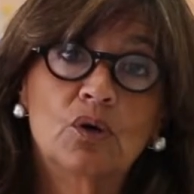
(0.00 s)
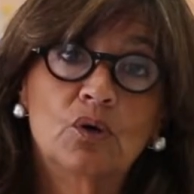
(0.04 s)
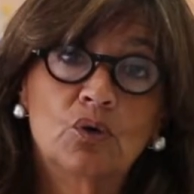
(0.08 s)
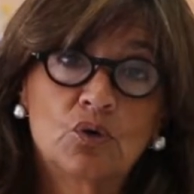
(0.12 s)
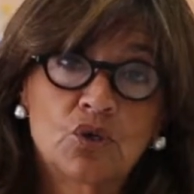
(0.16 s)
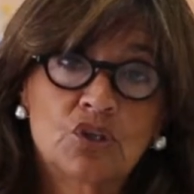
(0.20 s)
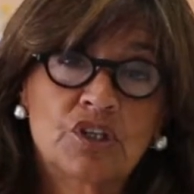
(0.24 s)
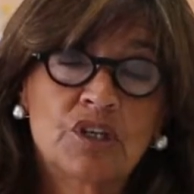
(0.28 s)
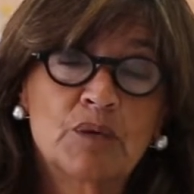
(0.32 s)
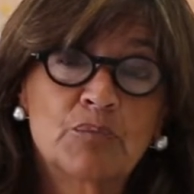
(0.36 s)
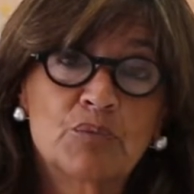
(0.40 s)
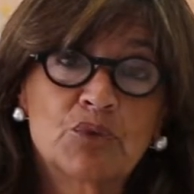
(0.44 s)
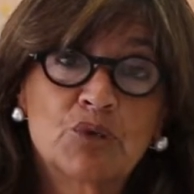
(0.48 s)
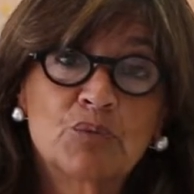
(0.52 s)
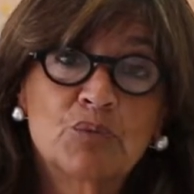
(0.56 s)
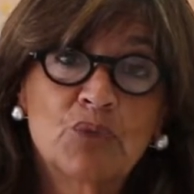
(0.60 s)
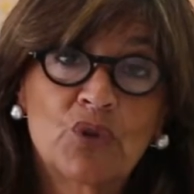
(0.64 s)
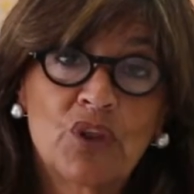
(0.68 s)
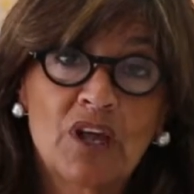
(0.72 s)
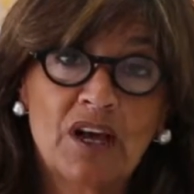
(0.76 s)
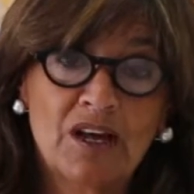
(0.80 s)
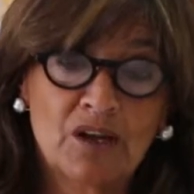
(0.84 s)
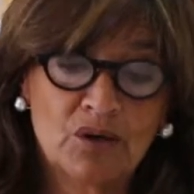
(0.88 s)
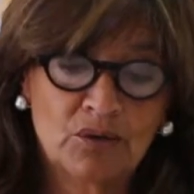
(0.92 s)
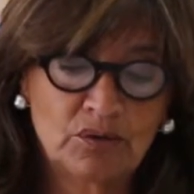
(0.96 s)
Os tempos
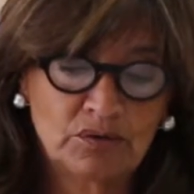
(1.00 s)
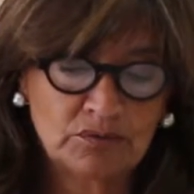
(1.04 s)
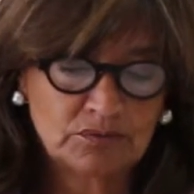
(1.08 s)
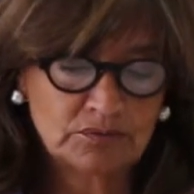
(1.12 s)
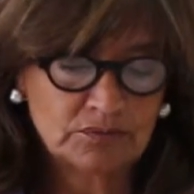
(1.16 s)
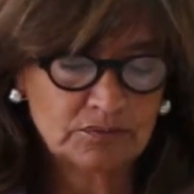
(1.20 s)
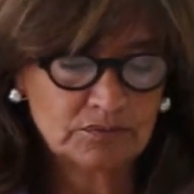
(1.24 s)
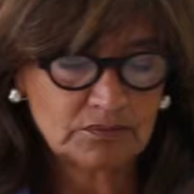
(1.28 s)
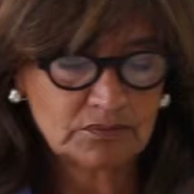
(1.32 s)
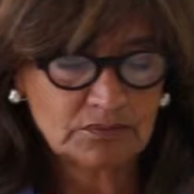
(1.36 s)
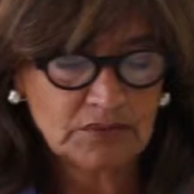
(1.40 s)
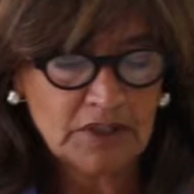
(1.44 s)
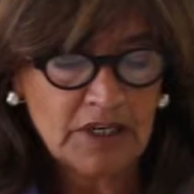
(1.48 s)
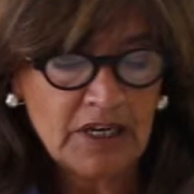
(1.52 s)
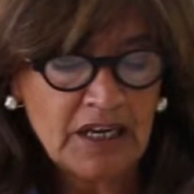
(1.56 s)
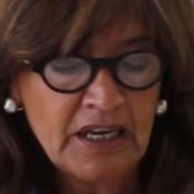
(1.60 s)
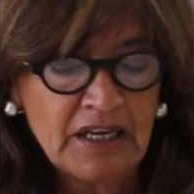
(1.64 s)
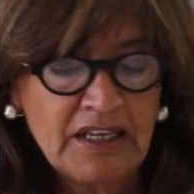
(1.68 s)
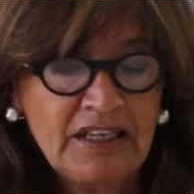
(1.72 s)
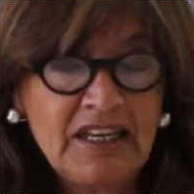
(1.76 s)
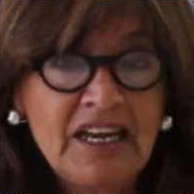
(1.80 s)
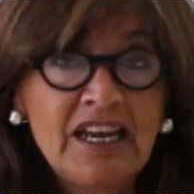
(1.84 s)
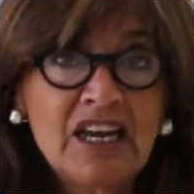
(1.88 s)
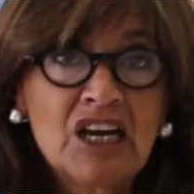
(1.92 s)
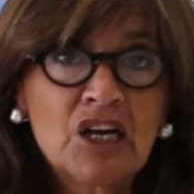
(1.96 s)
mudaram
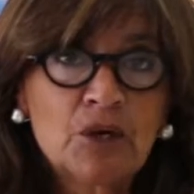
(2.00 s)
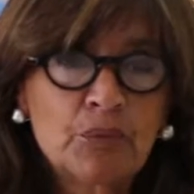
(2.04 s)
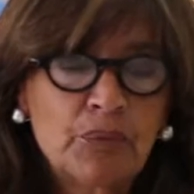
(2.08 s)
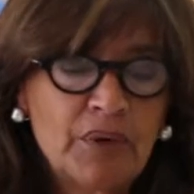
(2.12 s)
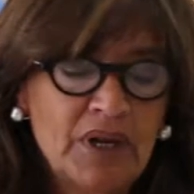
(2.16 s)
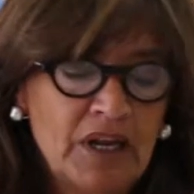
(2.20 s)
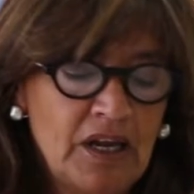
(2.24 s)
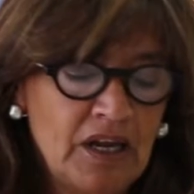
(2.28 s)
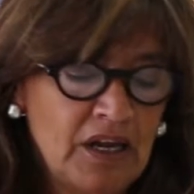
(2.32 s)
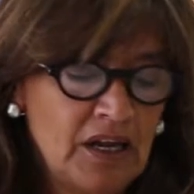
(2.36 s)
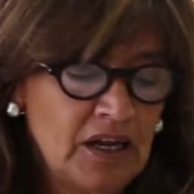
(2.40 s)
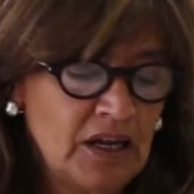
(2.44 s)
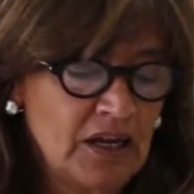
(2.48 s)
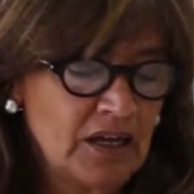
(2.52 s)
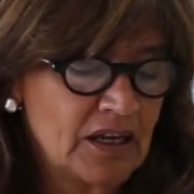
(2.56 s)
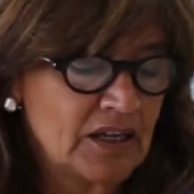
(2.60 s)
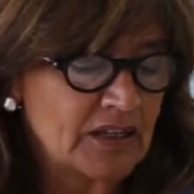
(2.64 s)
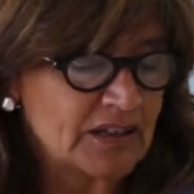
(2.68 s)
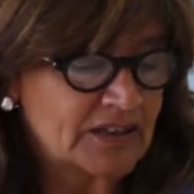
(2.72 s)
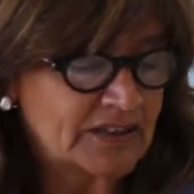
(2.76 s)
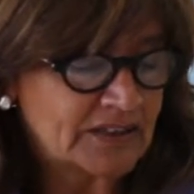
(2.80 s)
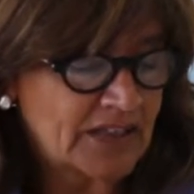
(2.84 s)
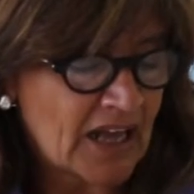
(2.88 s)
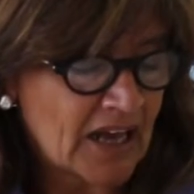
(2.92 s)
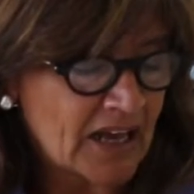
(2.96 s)
e a RBE
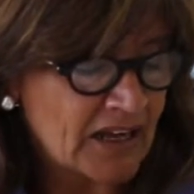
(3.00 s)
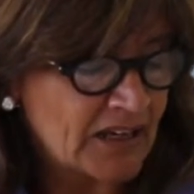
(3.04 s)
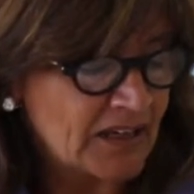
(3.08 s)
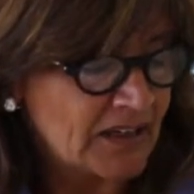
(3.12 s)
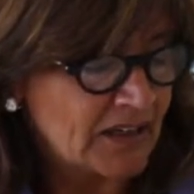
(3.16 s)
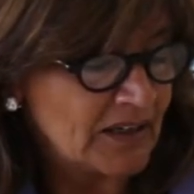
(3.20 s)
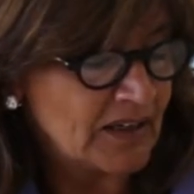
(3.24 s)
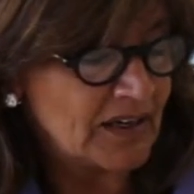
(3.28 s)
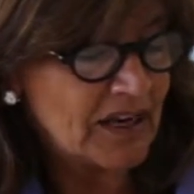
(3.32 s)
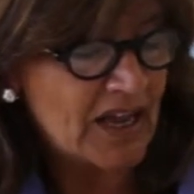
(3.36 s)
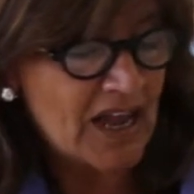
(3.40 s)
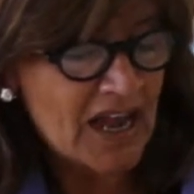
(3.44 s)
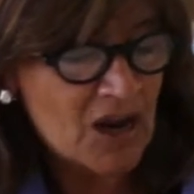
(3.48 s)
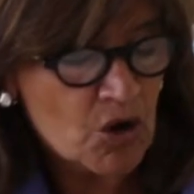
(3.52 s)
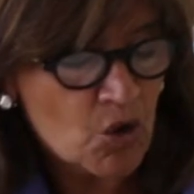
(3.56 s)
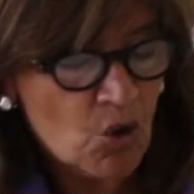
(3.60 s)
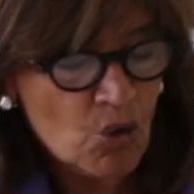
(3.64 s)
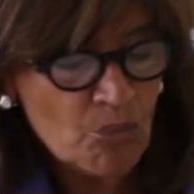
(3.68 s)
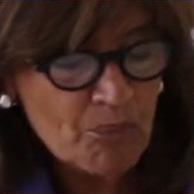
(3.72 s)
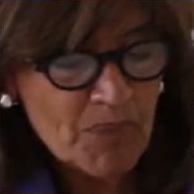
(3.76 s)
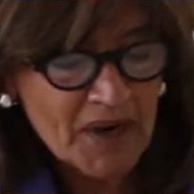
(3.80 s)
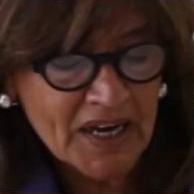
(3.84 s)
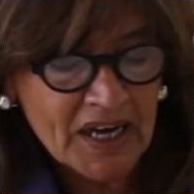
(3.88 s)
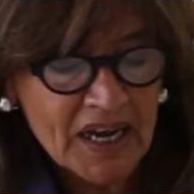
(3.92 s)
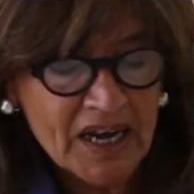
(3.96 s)
tem
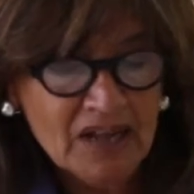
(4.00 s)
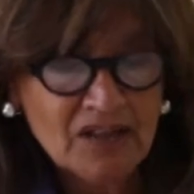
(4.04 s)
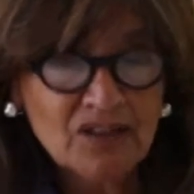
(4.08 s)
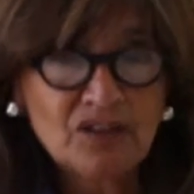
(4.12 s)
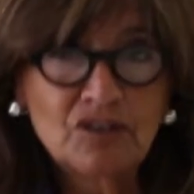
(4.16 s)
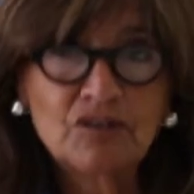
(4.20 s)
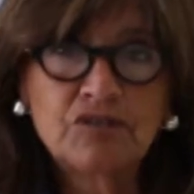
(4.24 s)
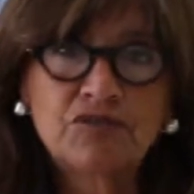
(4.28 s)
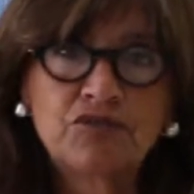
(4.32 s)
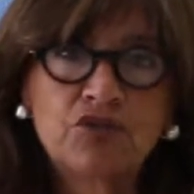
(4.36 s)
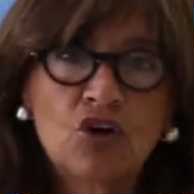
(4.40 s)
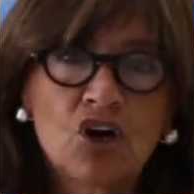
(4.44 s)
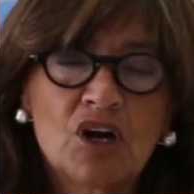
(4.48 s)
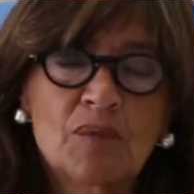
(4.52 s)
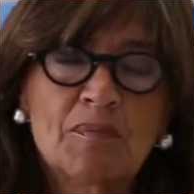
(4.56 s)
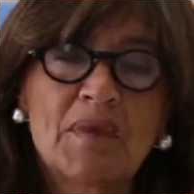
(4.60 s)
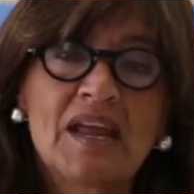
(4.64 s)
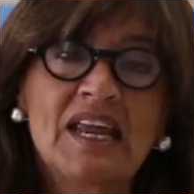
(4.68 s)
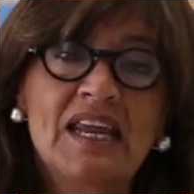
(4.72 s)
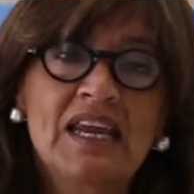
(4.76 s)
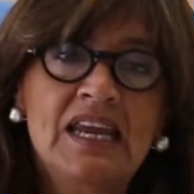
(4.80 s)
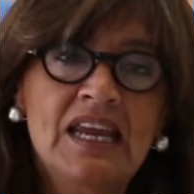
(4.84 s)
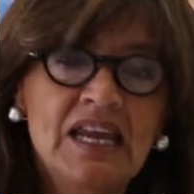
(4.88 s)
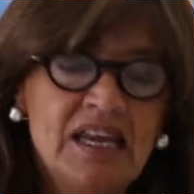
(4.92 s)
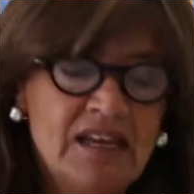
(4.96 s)
acompanhado de forma
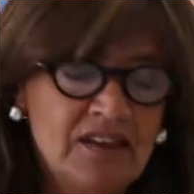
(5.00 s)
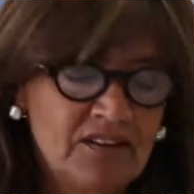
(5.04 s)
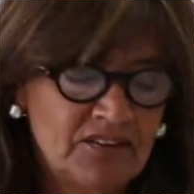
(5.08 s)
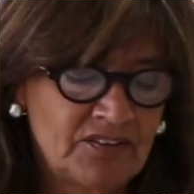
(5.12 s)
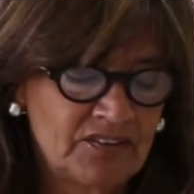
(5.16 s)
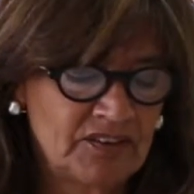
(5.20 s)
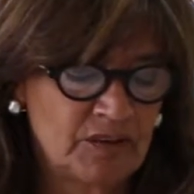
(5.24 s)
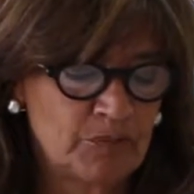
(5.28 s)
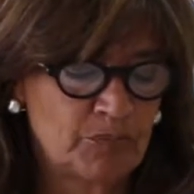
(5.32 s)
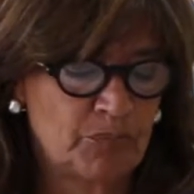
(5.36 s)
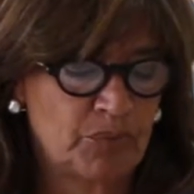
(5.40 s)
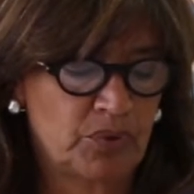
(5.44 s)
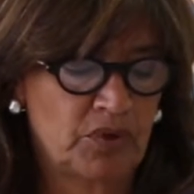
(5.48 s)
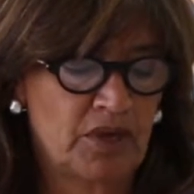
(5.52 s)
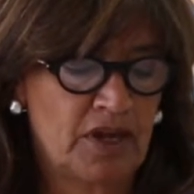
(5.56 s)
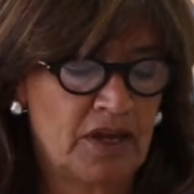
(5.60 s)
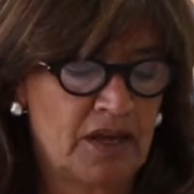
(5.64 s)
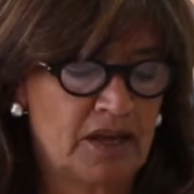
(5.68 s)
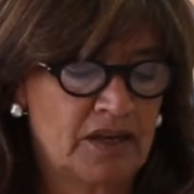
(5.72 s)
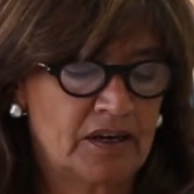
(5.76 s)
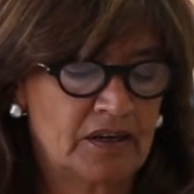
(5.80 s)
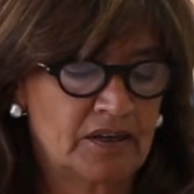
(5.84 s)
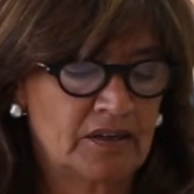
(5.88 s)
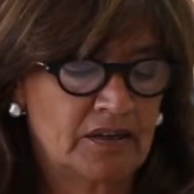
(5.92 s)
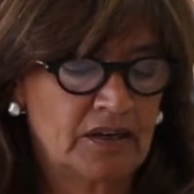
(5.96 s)

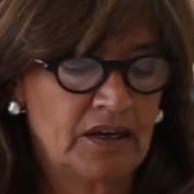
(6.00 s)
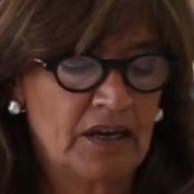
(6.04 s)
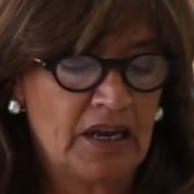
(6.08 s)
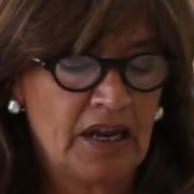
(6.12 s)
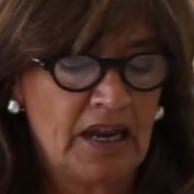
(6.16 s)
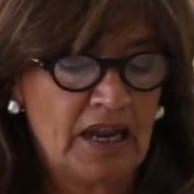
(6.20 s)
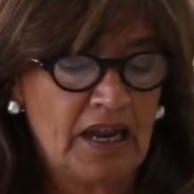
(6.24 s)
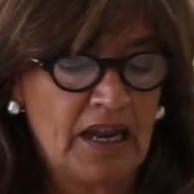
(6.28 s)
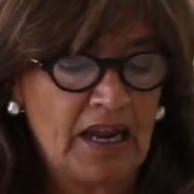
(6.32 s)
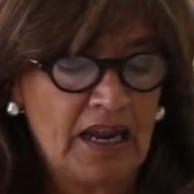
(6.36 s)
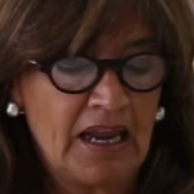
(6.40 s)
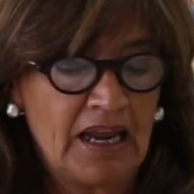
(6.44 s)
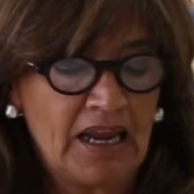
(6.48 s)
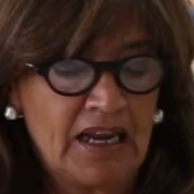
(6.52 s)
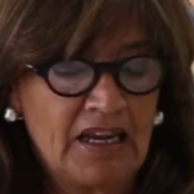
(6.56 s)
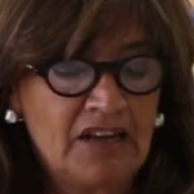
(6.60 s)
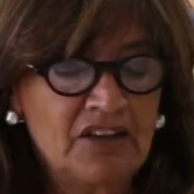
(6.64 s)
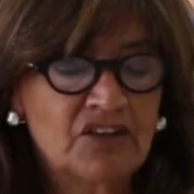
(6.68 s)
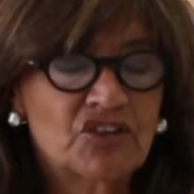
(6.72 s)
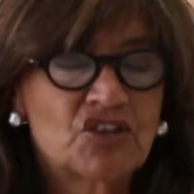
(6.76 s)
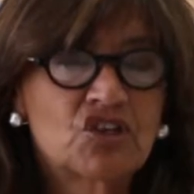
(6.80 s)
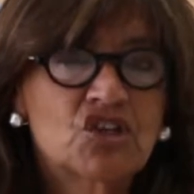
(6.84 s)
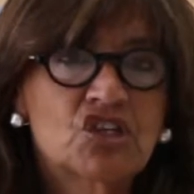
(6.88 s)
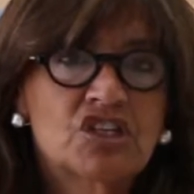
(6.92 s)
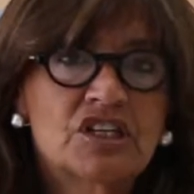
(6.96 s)
exemplar
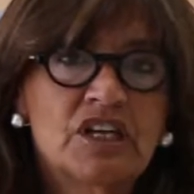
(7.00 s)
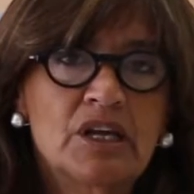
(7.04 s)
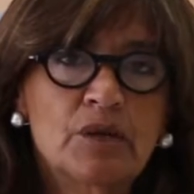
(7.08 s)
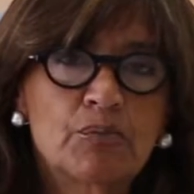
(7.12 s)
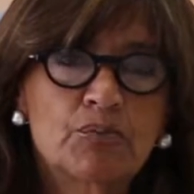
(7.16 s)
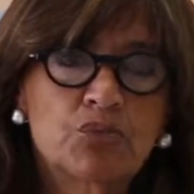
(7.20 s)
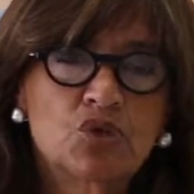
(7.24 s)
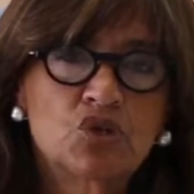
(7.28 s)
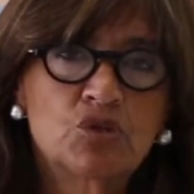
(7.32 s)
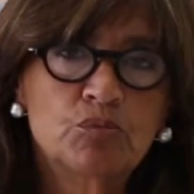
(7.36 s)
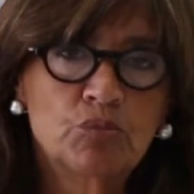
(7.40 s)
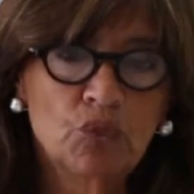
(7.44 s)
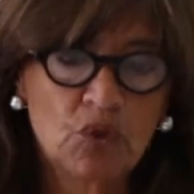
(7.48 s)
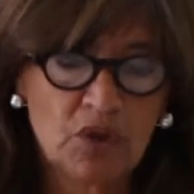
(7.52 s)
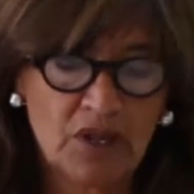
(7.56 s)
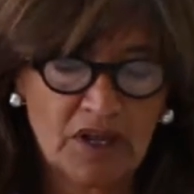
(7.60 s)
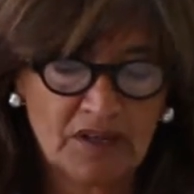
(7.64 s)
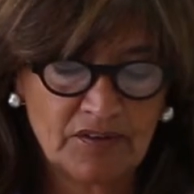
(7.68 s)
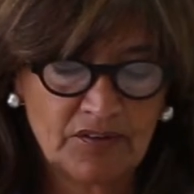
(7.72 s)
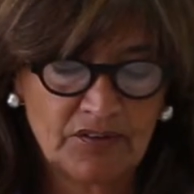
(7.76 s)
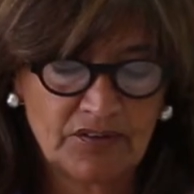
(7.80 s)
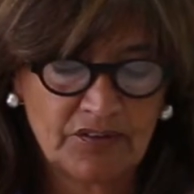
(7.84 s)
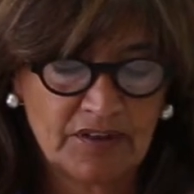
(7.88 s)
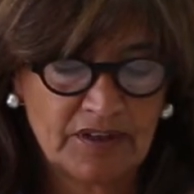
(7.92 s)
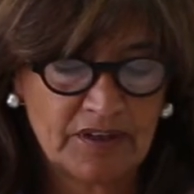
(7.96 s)
esses tempos de
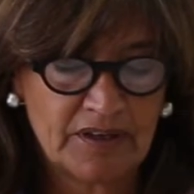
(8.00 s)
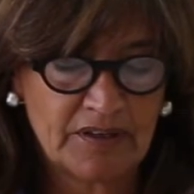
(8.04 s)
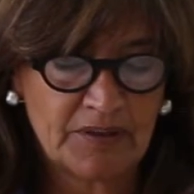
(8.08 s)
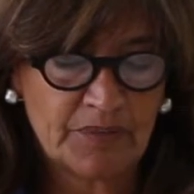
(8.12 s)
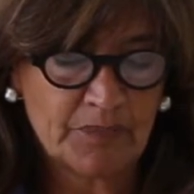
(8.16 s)
mudança,